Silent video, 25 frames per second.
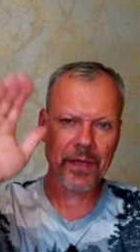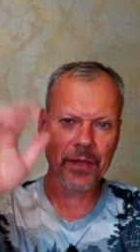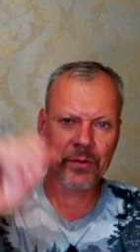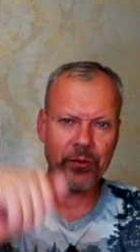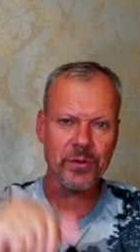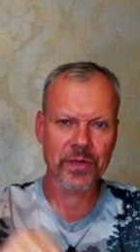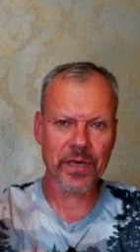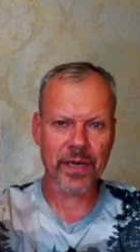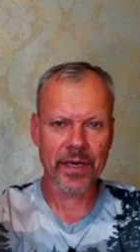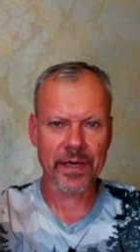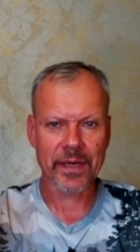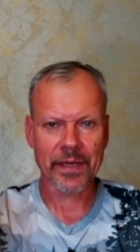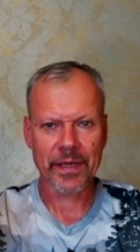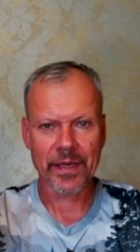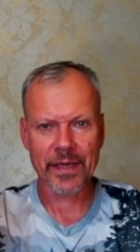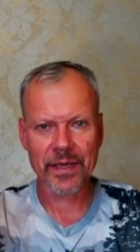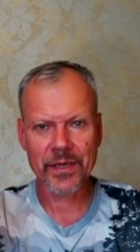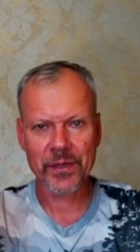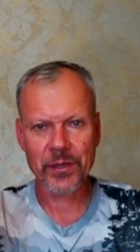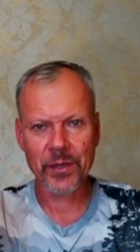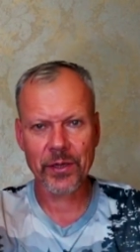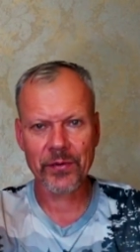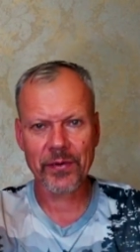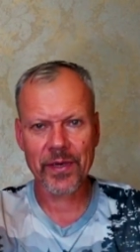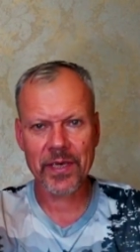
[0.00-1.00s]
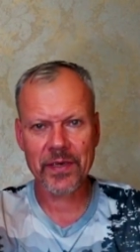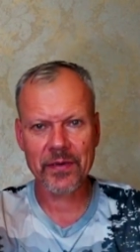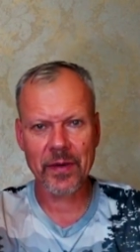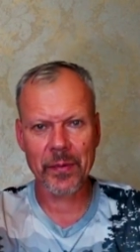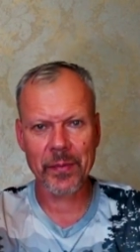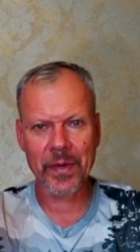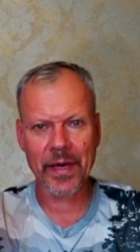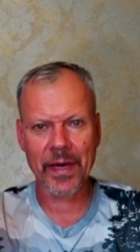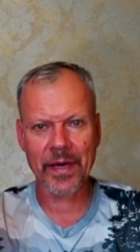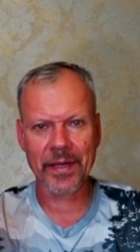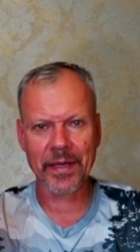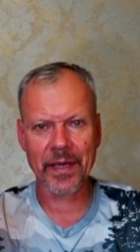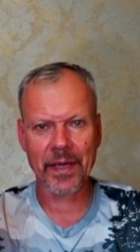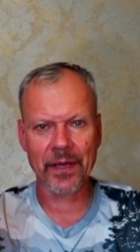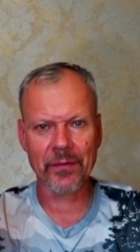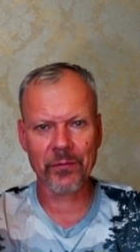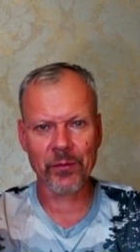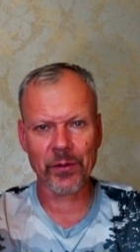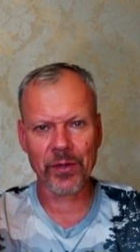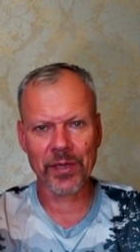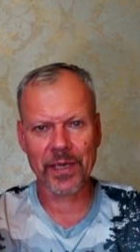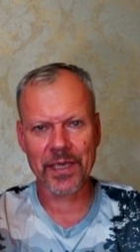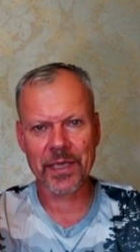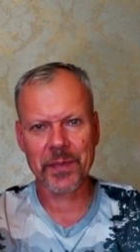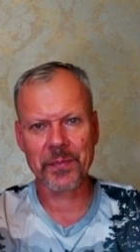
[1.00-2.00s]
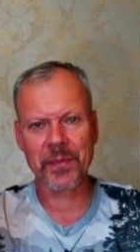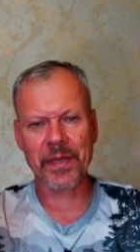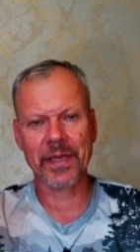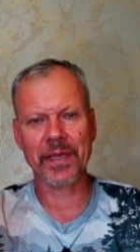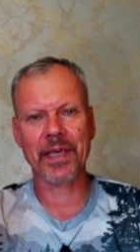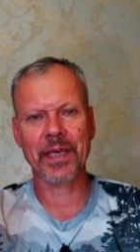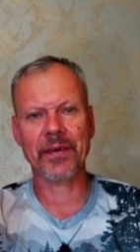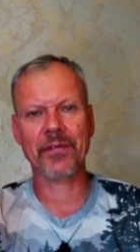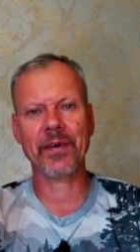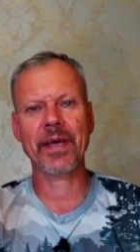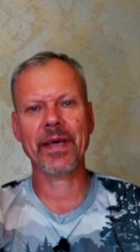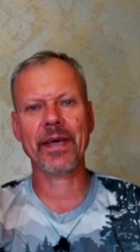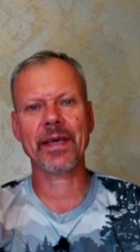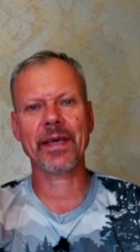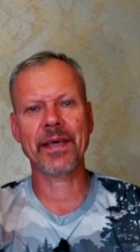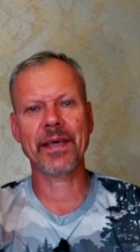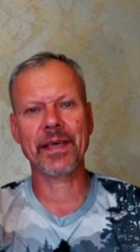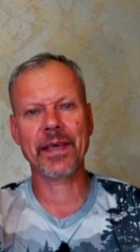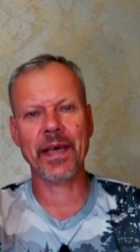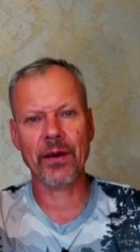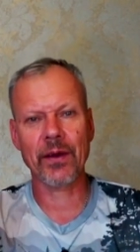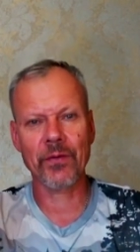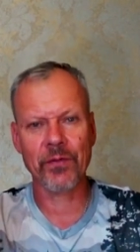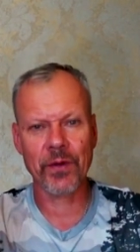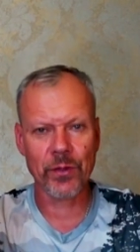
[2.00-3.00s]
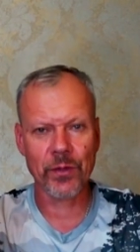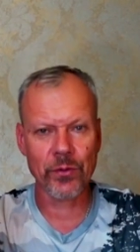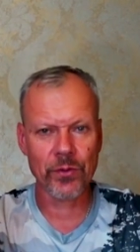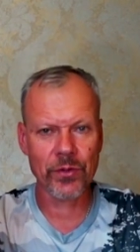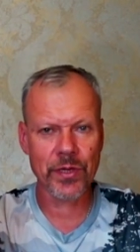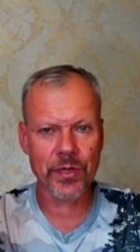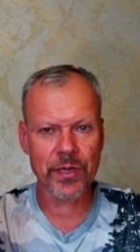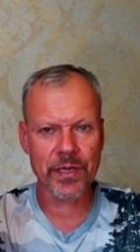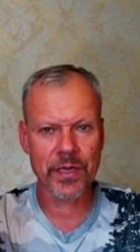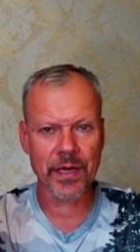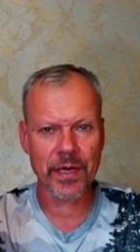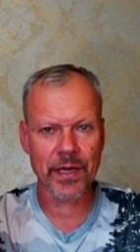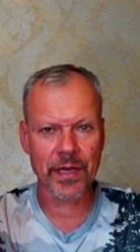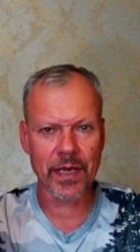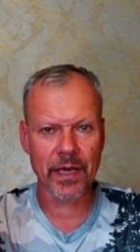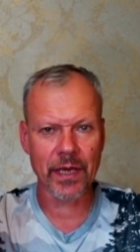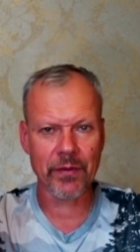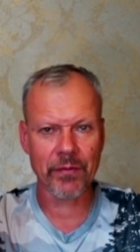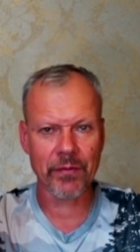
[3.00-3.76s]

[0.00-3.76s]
друзья! И снова с вами канал Волга Спин ТВ и я ведущий Сергей